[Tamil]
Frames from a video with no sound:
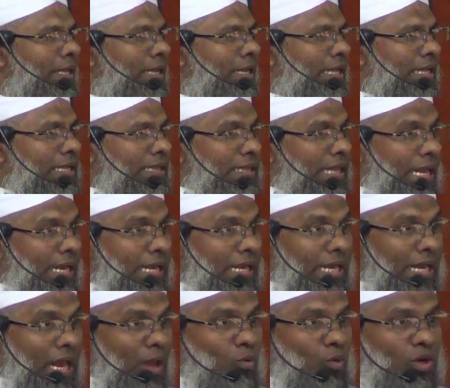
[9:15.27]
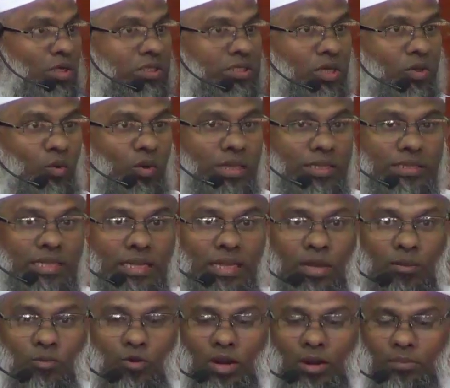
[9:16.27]
இந்த நீரை உறிஞ்சி
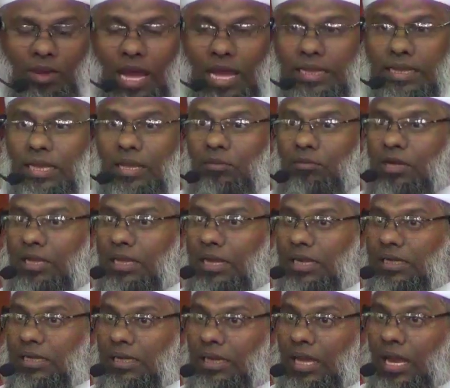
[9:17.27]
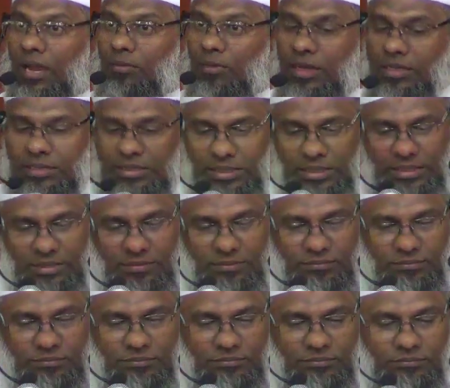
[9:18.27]
குடித்ததன் மூலம் அதையும் நீரற்றதாக மாற்றி
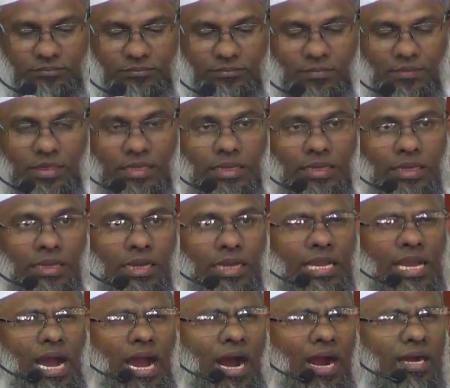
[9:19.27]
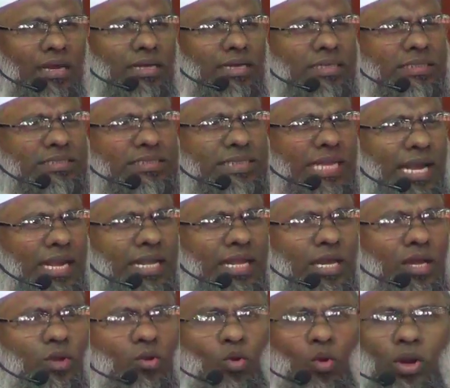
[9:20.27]
காடு செடி
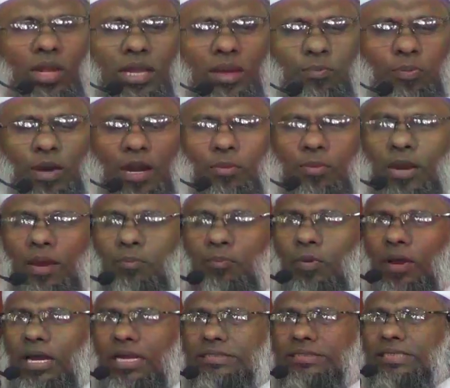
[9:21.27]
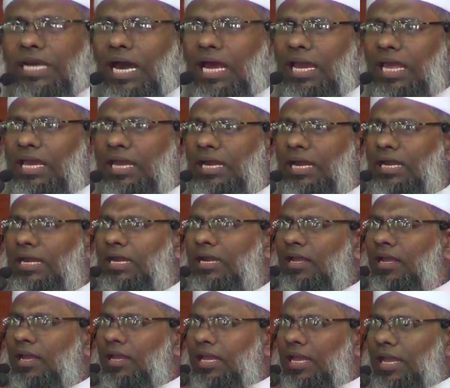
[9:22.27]
கொடி பளபளப்பான சாலைகள்
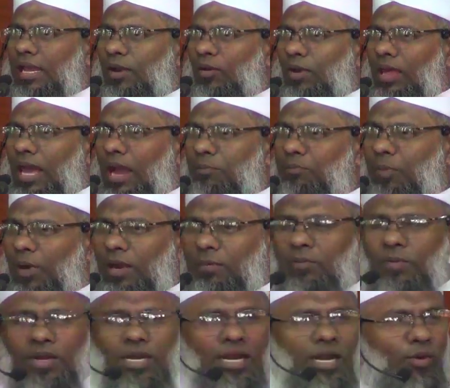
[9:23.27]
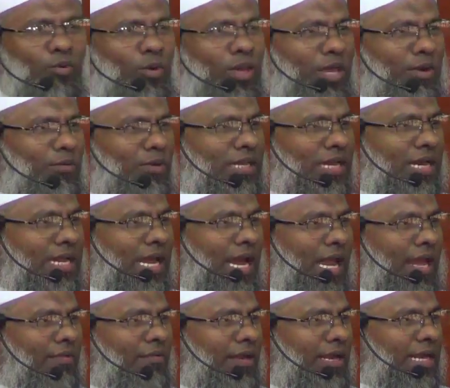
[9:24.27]
எங்களுடைய அபார்ட்மெண்ட்கள்
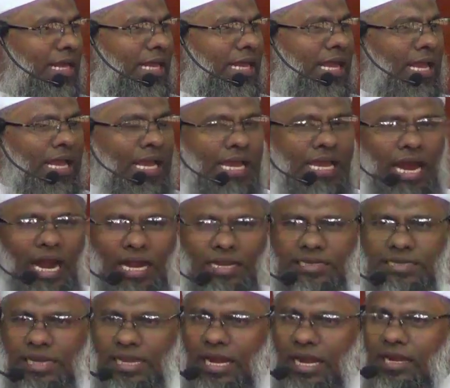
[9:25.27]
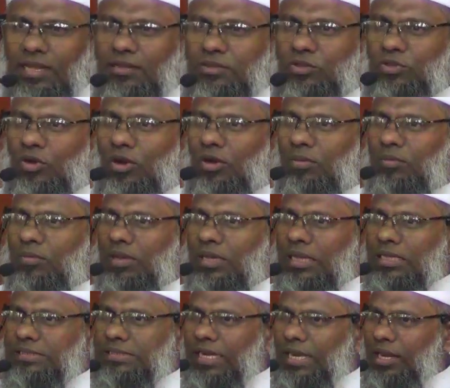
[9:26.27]
உயர்வதற்காக வேண்டி காட்டை அழித்தோம்
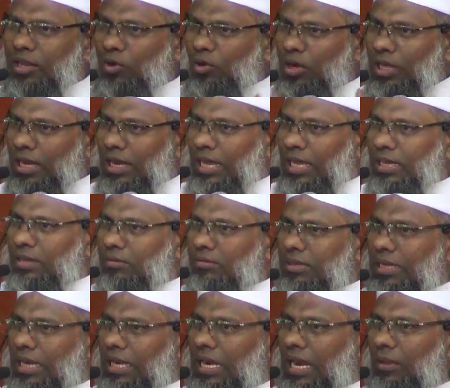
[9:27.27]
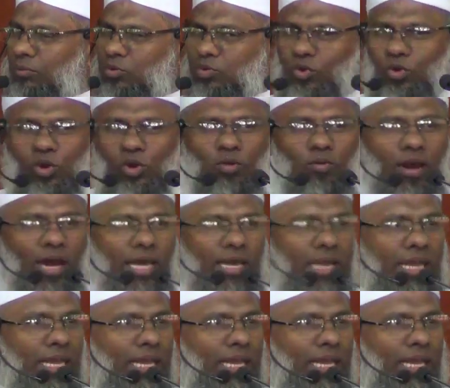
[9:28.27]
செடி கொடிகளை எல்லாம் தூர்வாரி